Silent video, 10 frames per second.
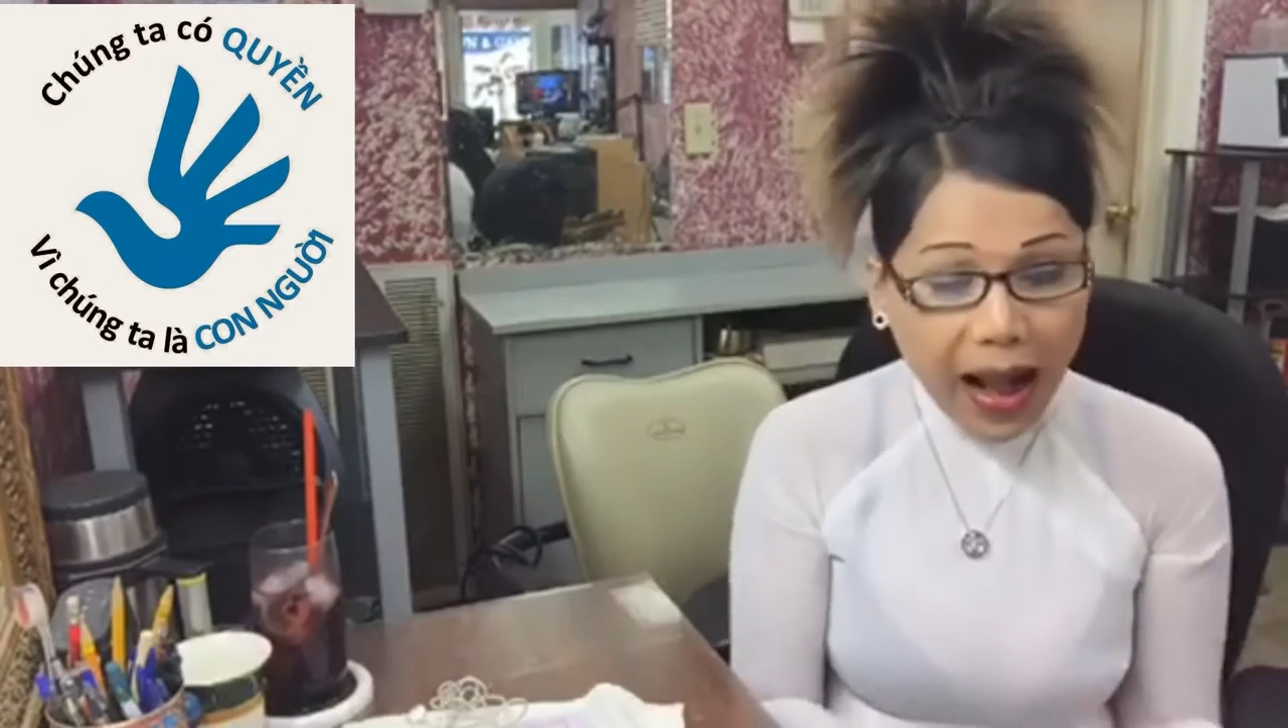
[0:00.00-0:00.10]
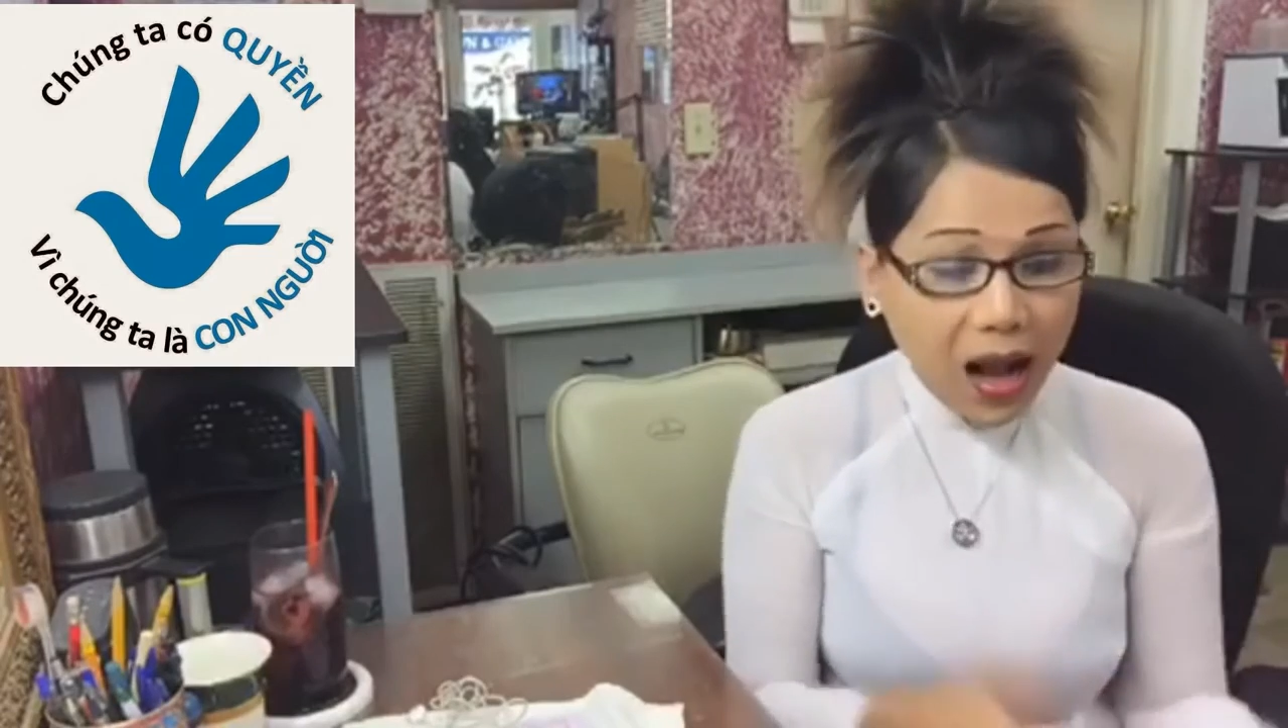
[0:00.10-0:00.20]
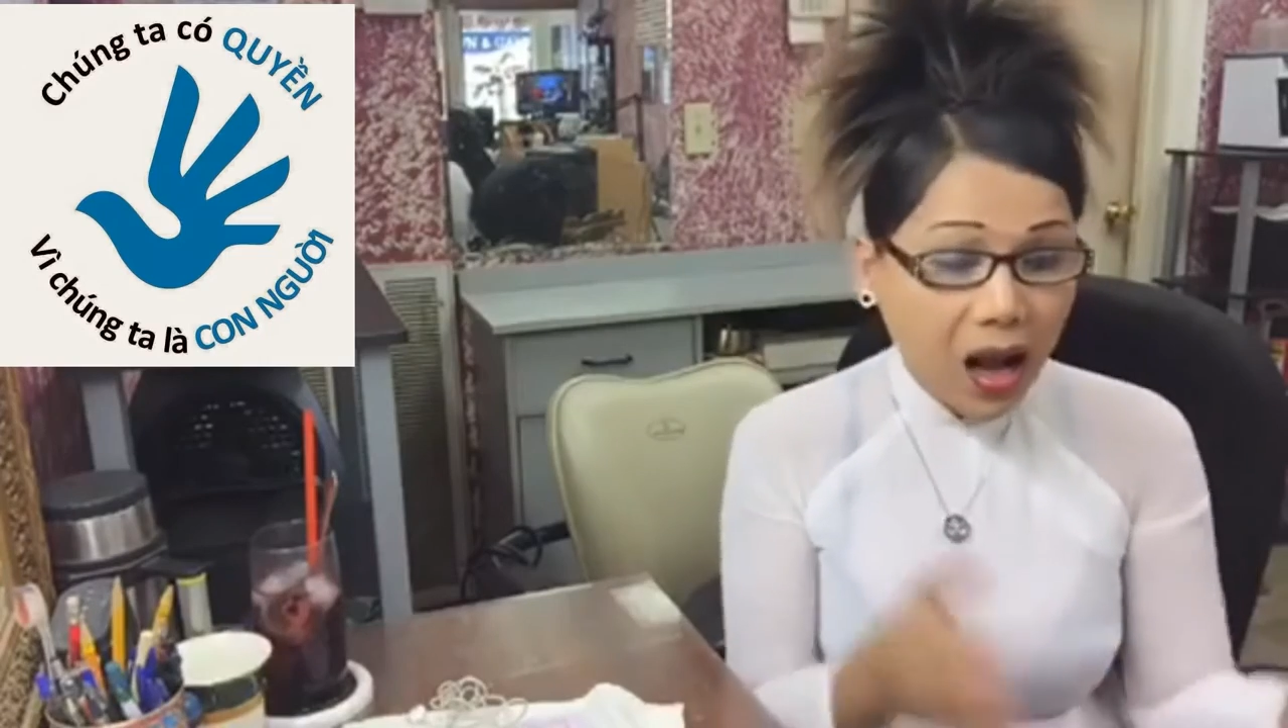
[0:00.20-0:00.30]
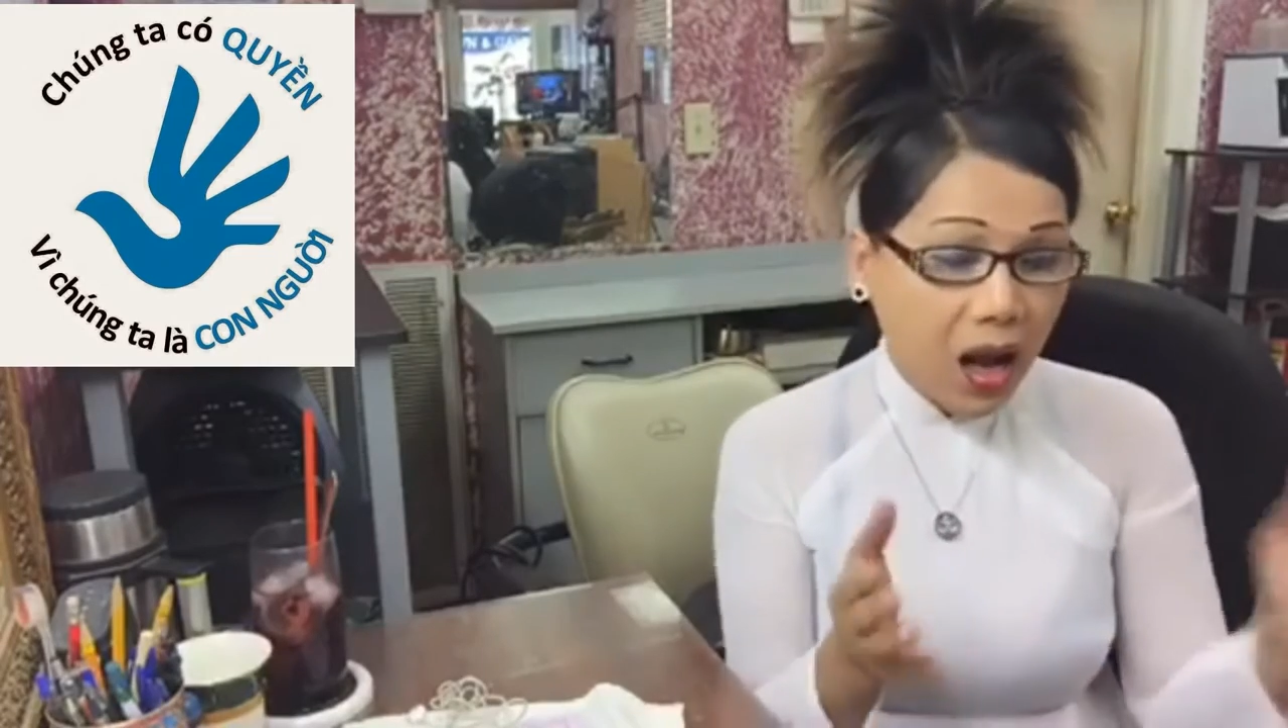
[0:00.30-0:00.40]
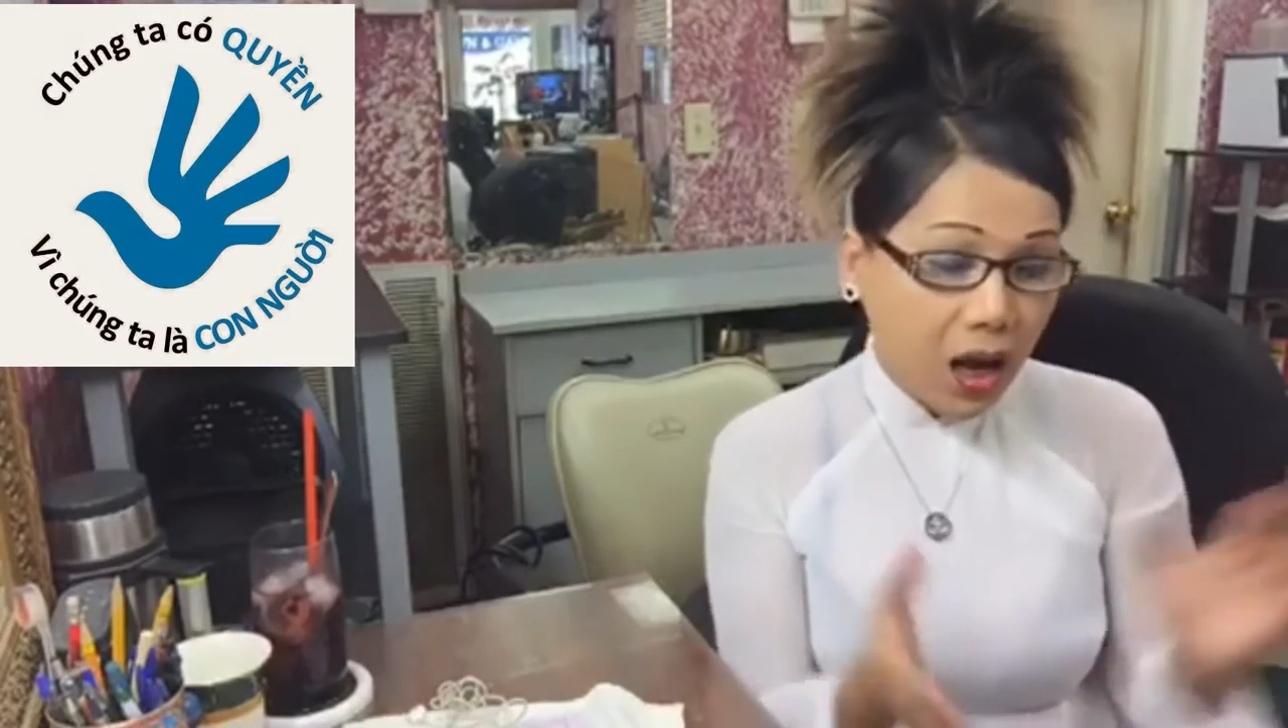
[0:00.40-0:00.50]

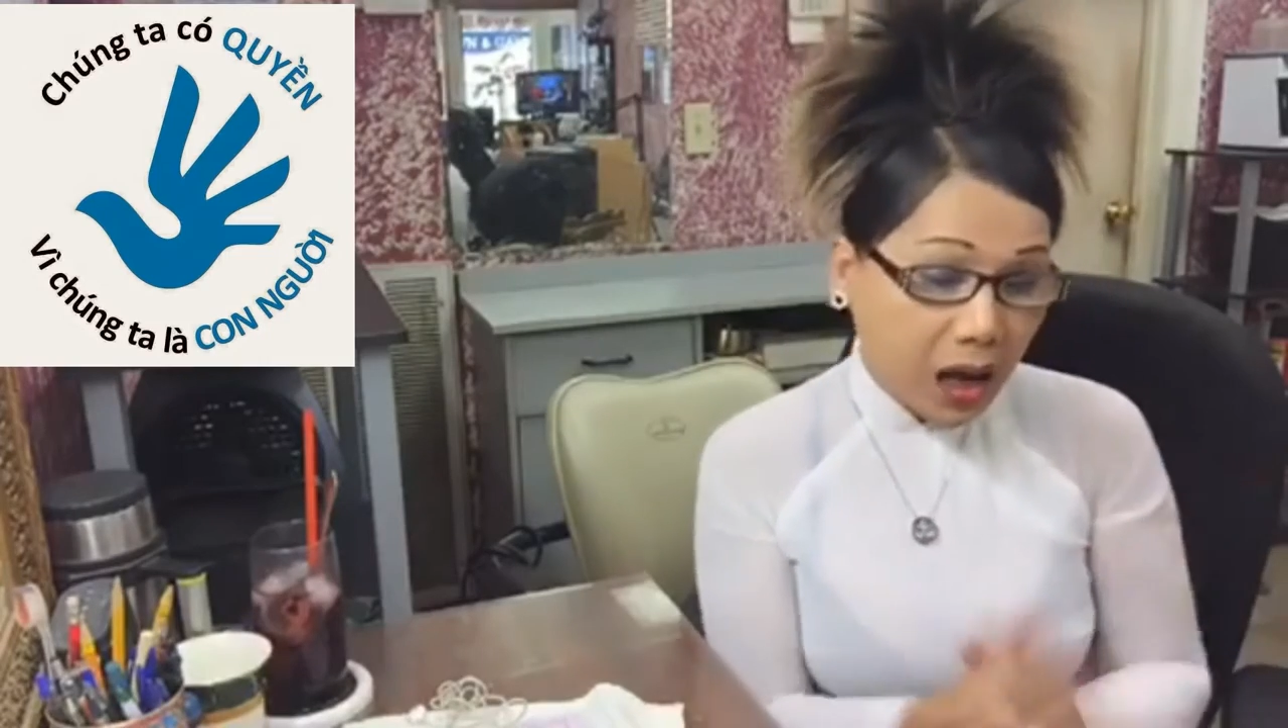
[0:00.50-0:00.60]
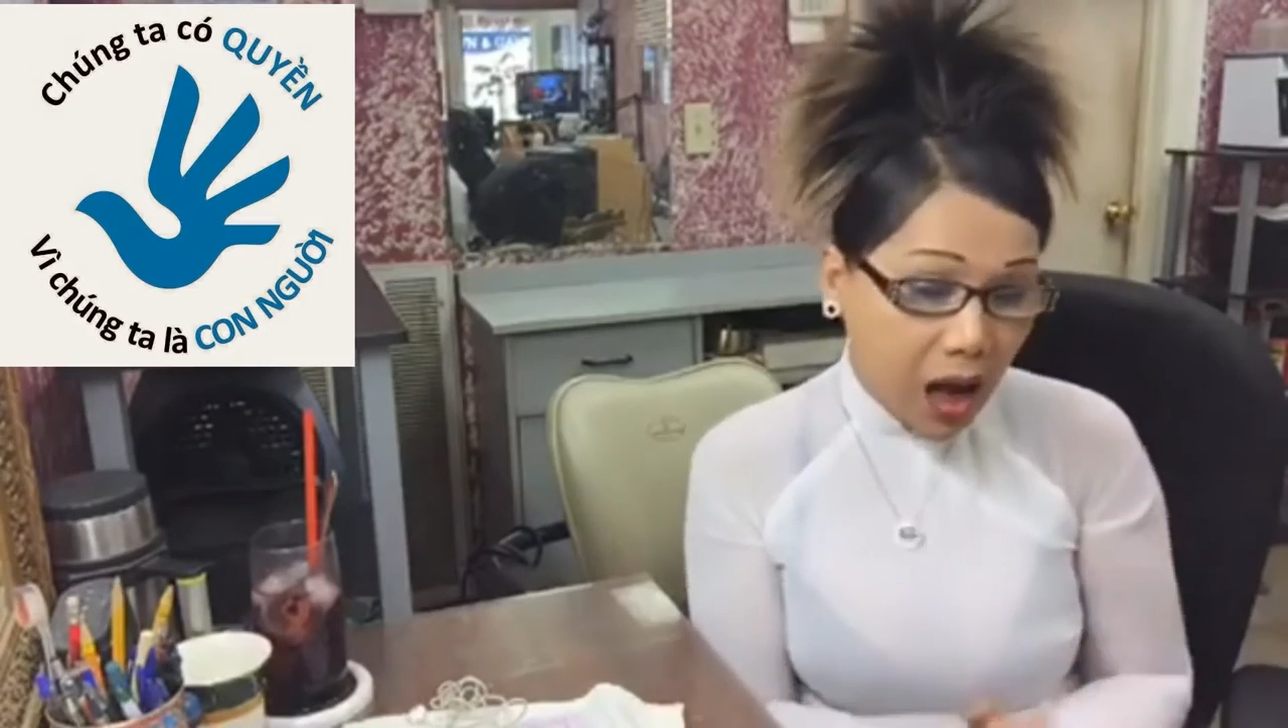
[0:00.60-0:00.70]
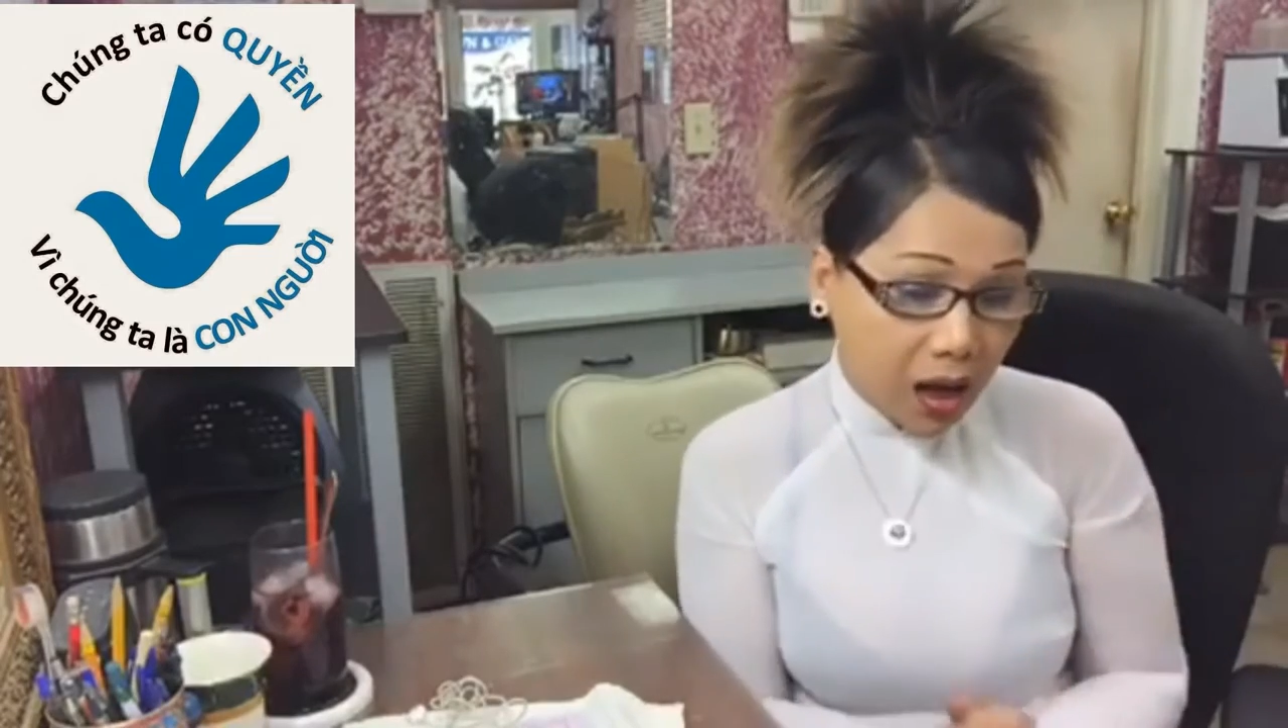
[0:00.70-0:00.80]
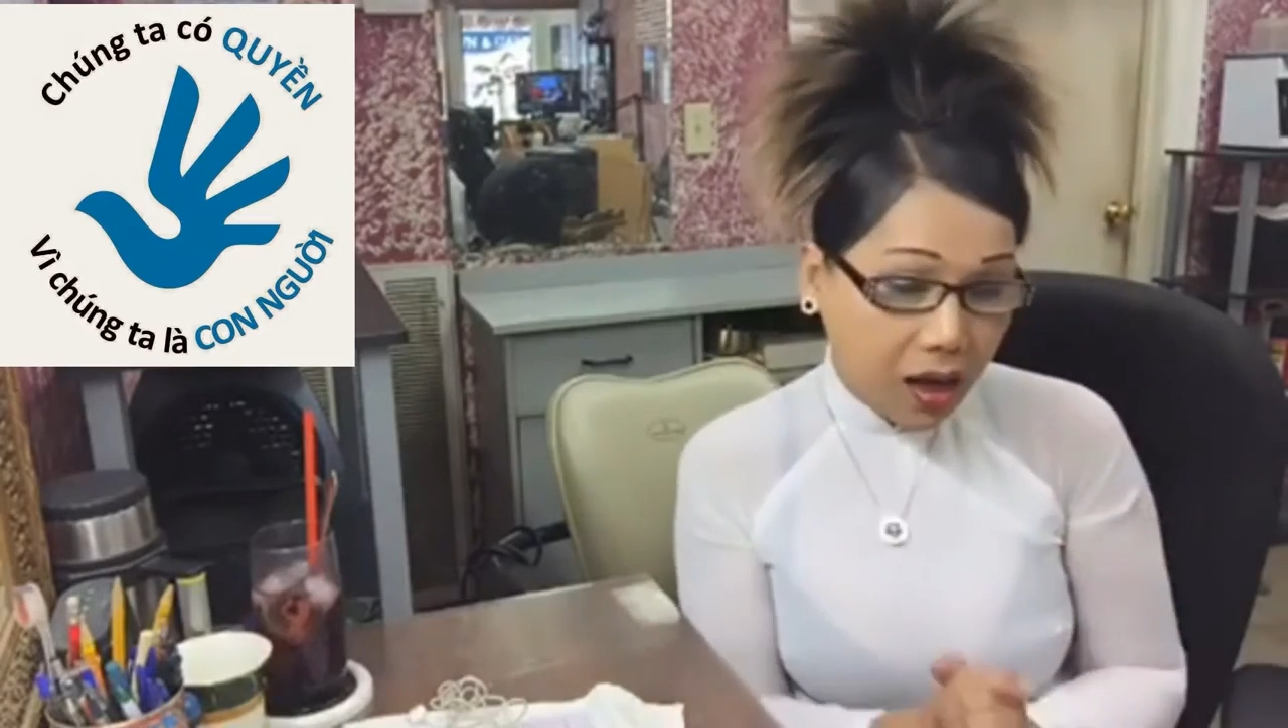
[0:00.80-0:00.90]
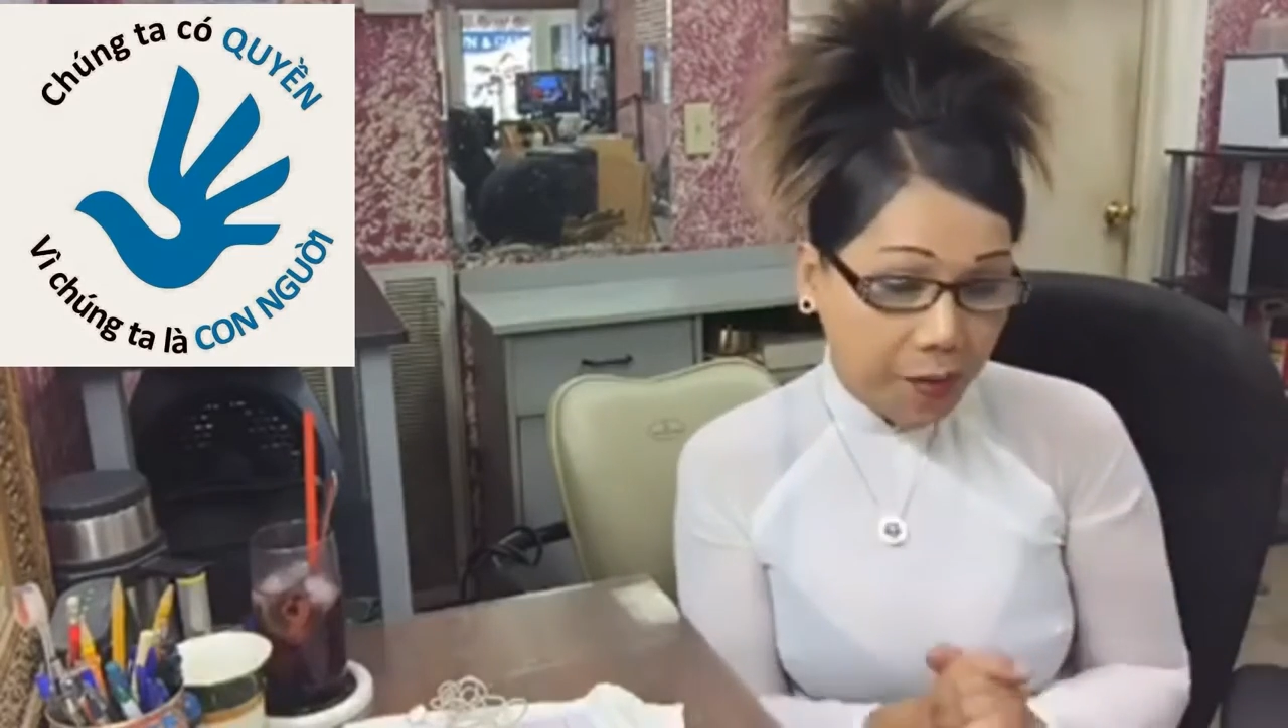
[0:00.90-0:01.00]
ăn thức